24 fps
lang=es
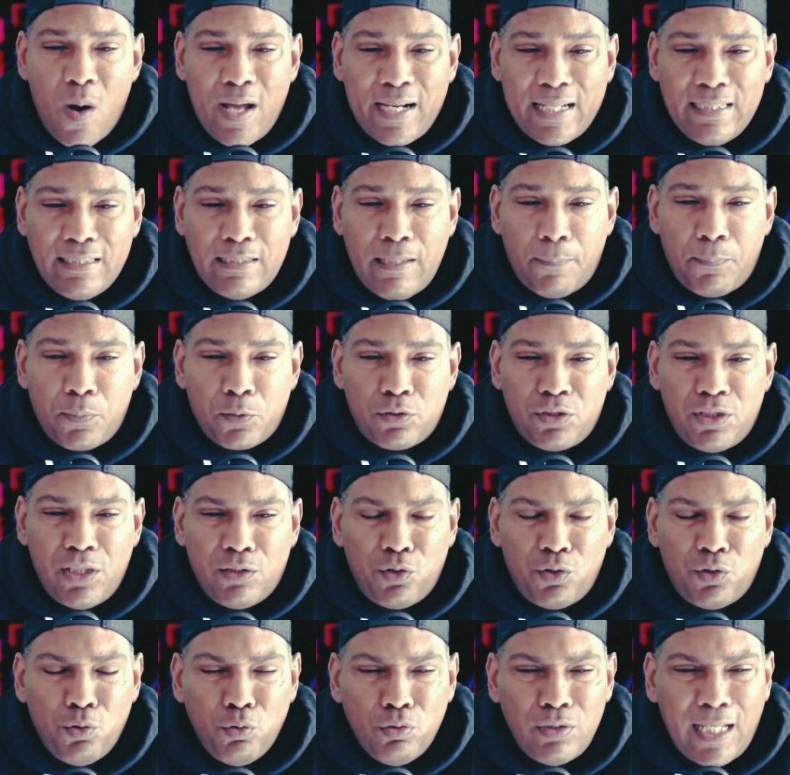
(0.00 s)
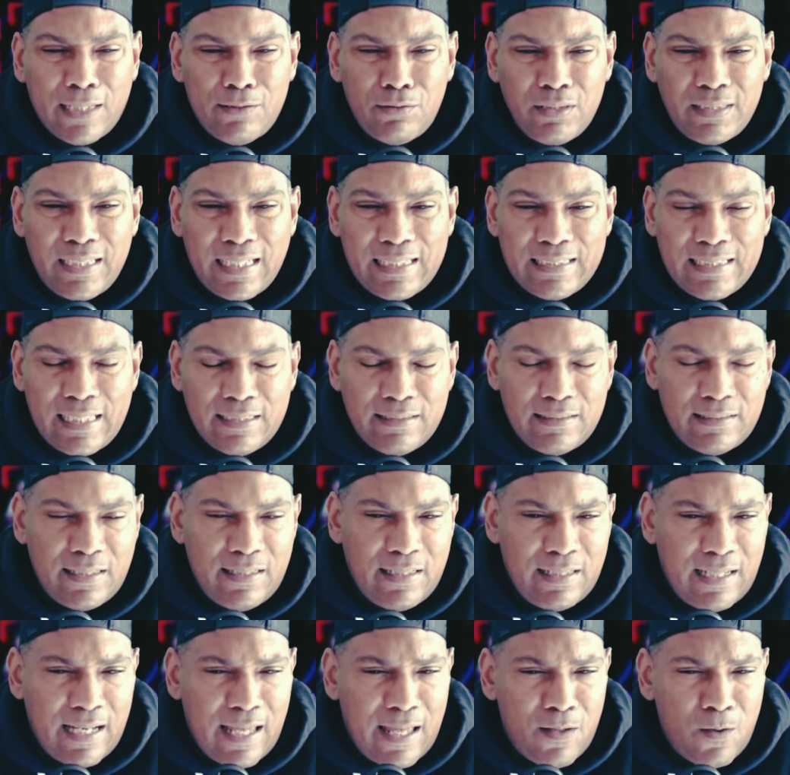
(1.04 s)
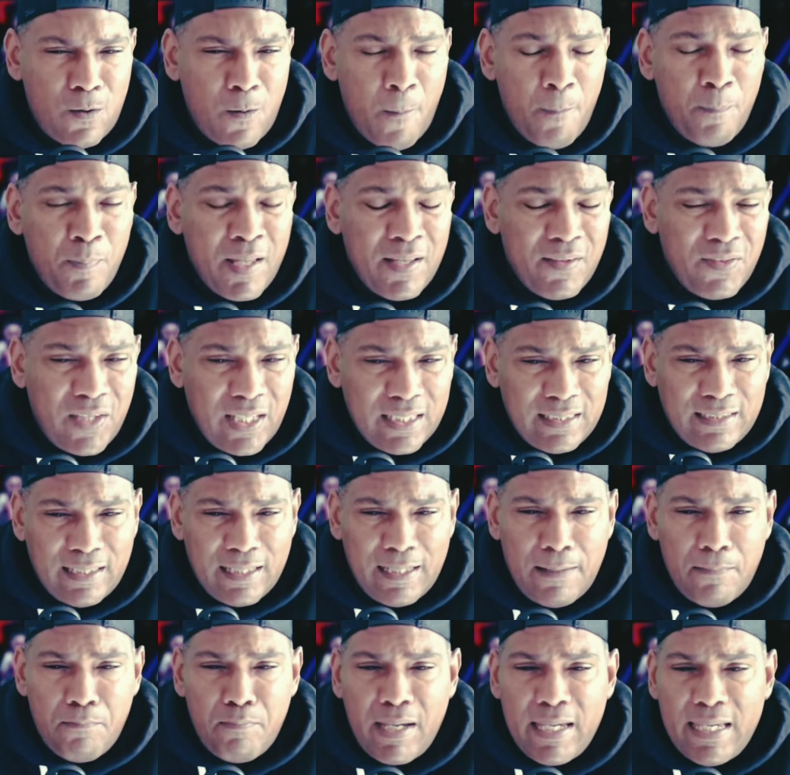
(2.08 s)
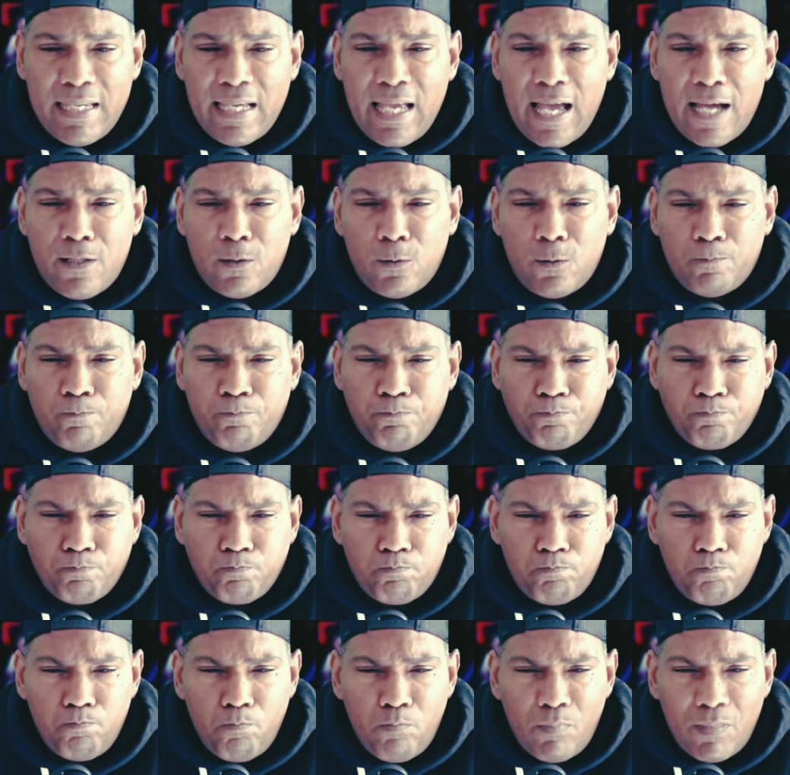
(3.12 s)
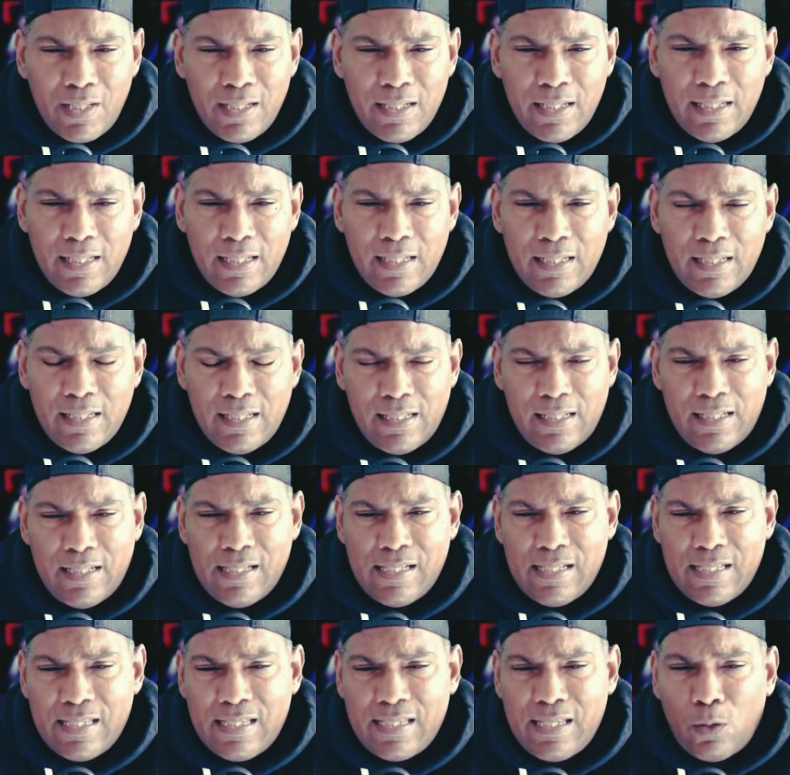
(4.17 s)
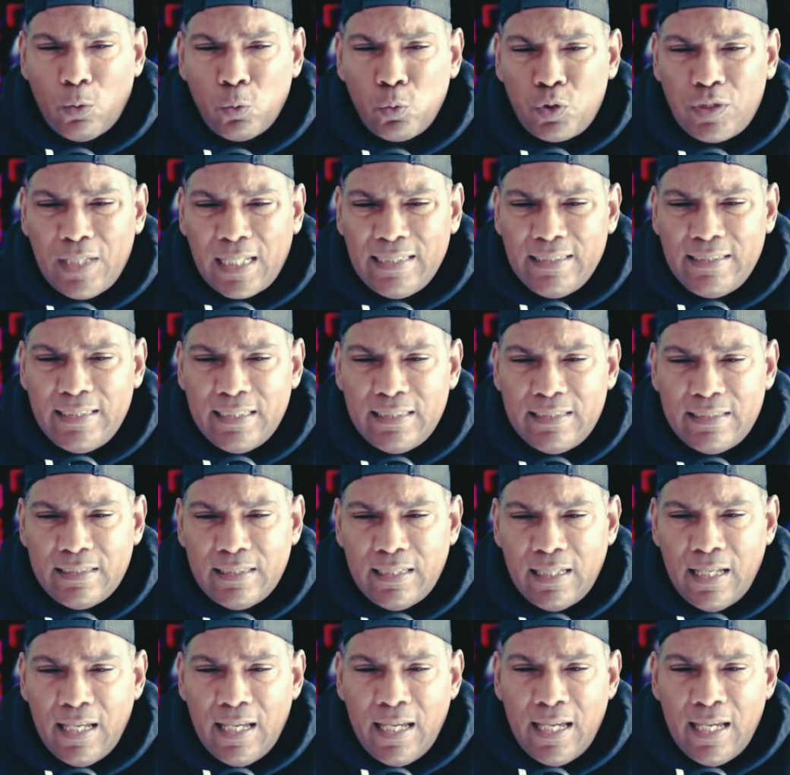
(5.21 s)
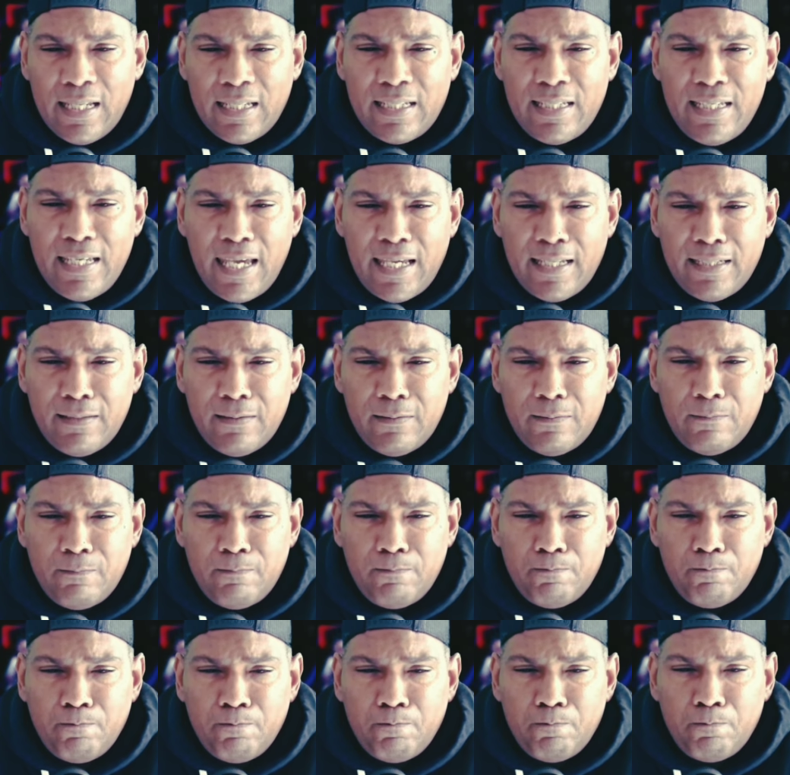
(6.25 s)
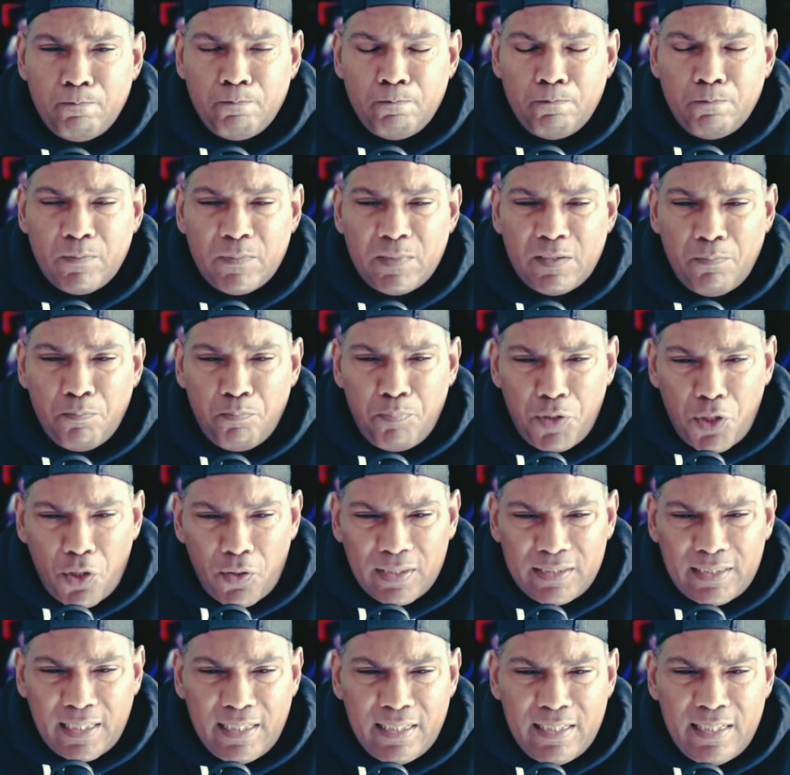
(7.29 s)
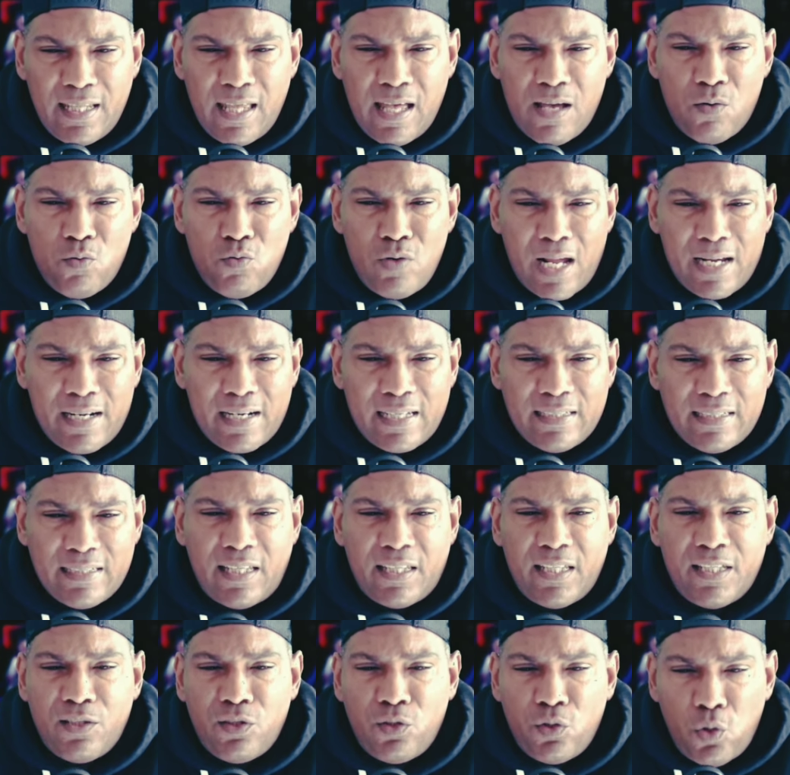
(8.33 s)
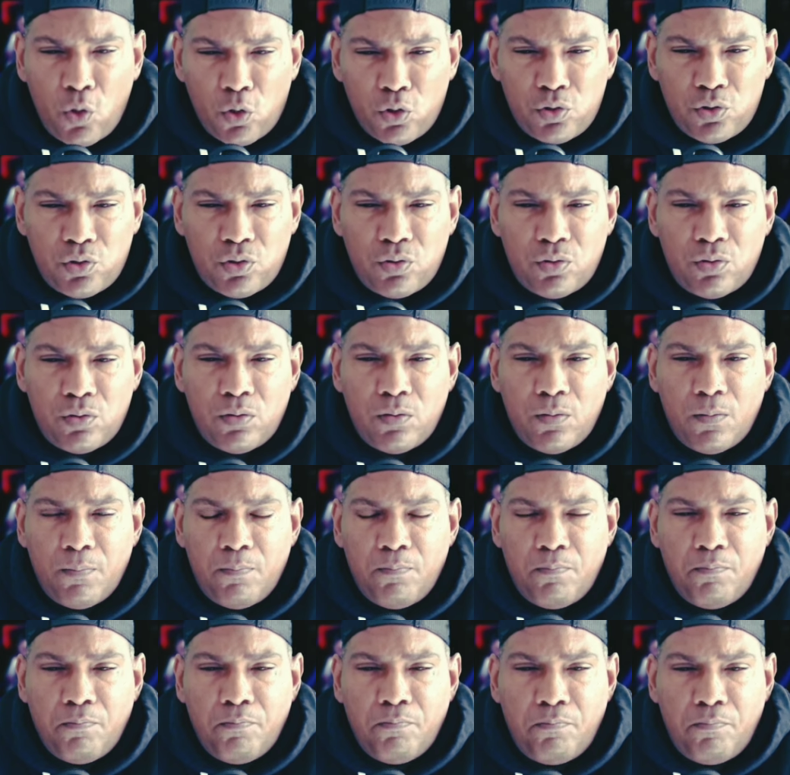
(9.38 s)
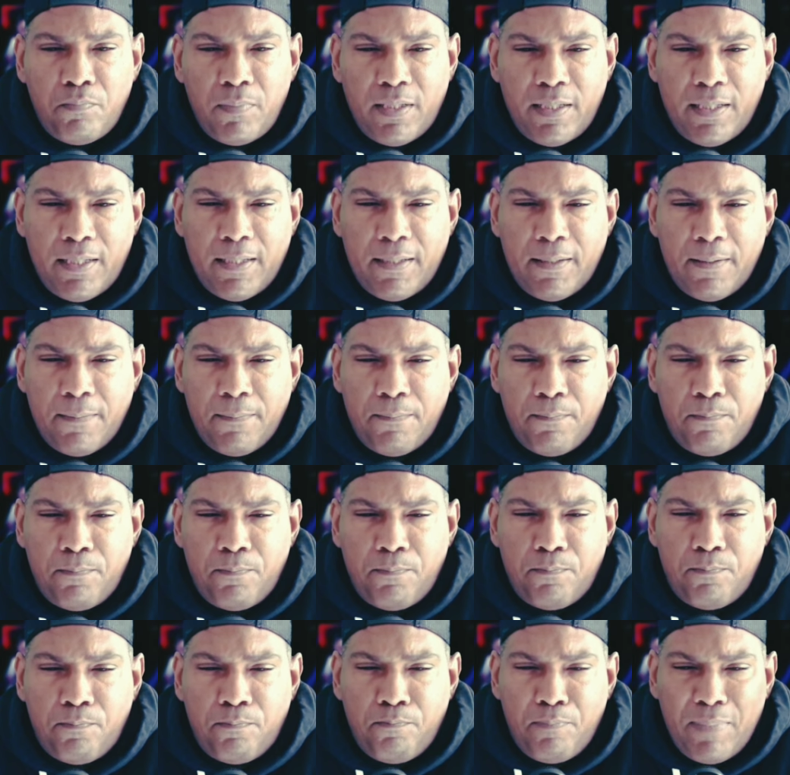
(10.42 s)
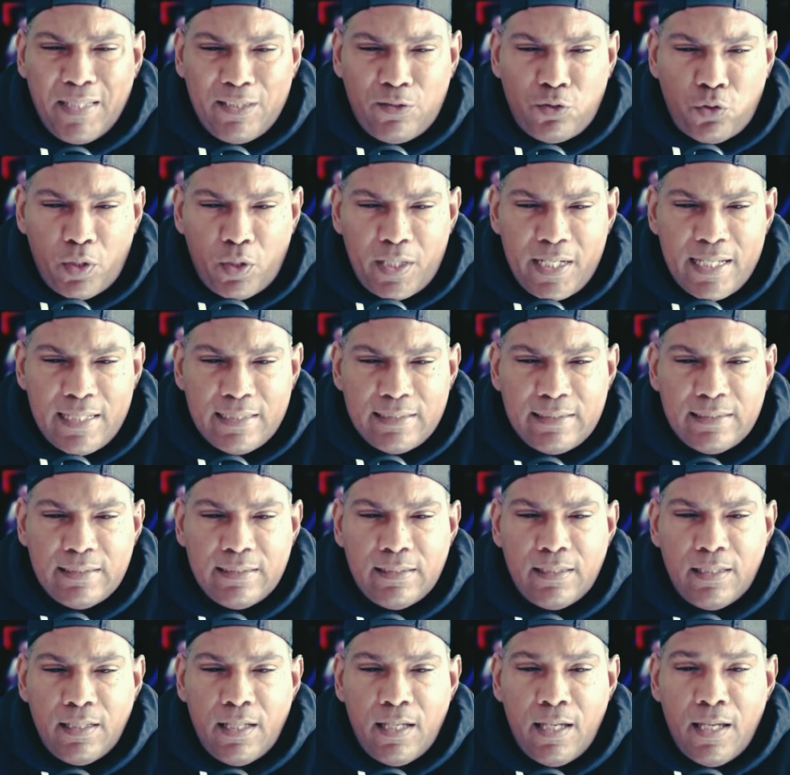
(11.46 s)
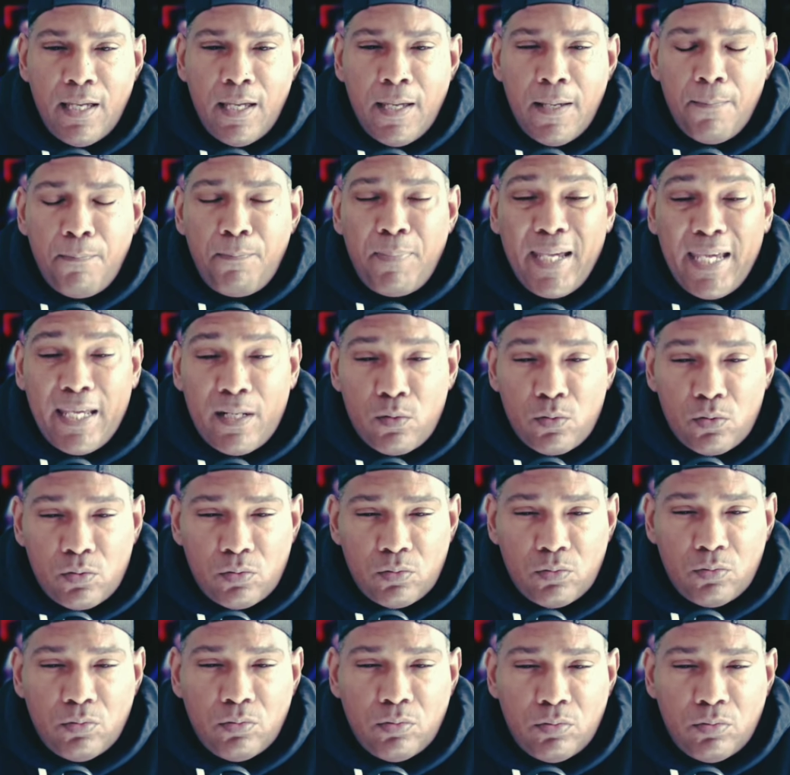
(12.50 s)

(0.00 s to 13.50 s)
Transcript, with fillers: 40%. Y un dato interesante del lado de este mexicano, eh, Saúl Sánchez, quien vio detenida una racha de dos eh, victorias, pero,